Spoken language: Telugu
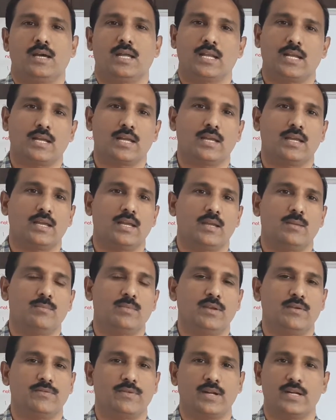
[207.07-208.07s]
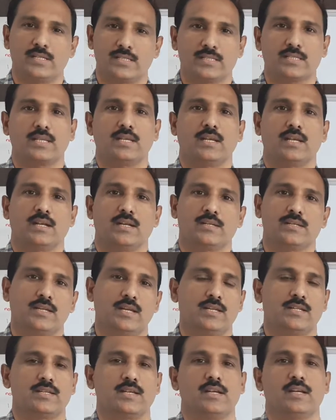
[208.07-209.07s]
అలాగే మీ ఫ్రెండ్స్కి
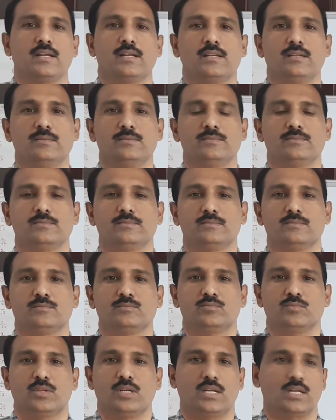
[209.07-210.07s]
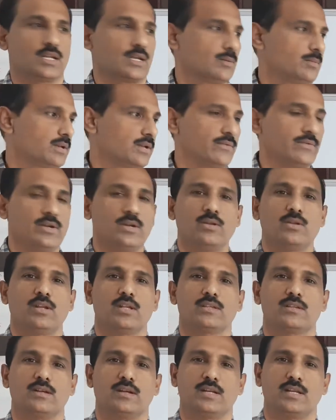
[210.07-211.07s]
షేర్ చేయండి అలాగే మరి వీడియో
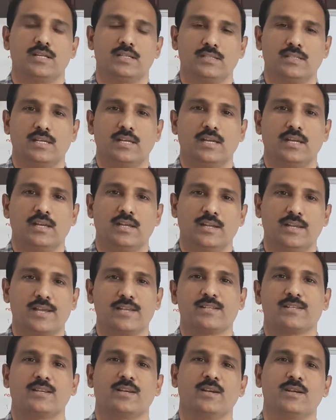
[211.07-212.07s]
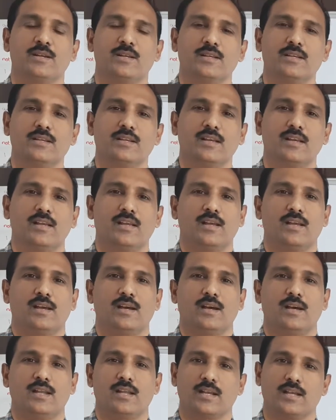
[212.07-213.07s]
నచ్చినట్టయితే లైక్ చేయండి
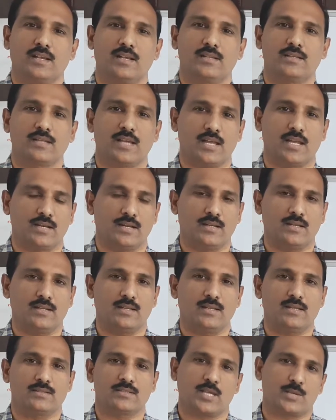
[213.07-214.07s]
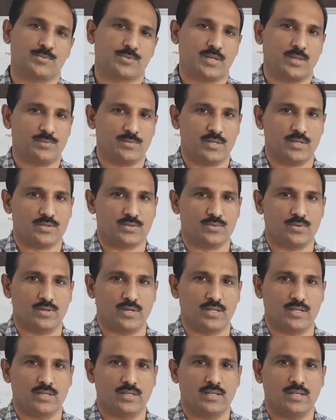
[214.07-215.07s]
అలాగే ఛానల్ని సబ్స్క్రైబ్
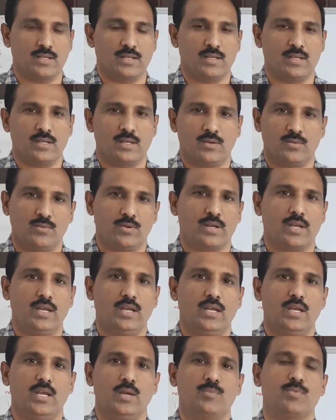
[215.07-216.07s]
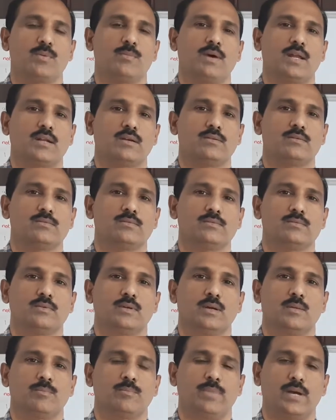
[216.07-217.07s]
చేసుకోండి ఓకే ఇప్పుడు మనం
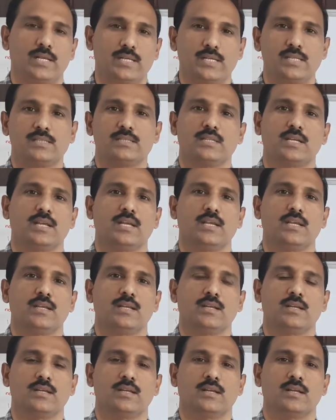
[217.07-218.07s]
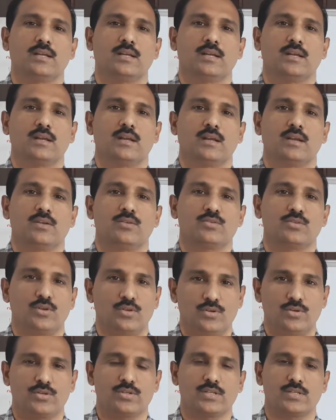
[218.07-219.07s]
పజిల్ త్రీ
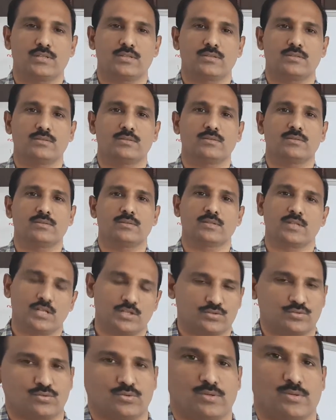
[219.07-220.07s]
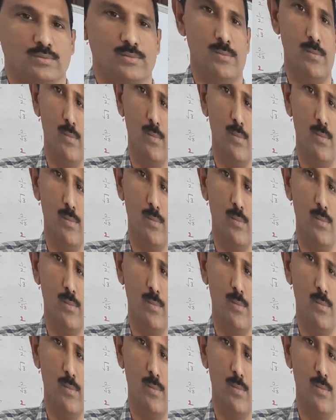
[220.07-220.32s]
సొల్యూషన్స్ తెలుసుకుందాం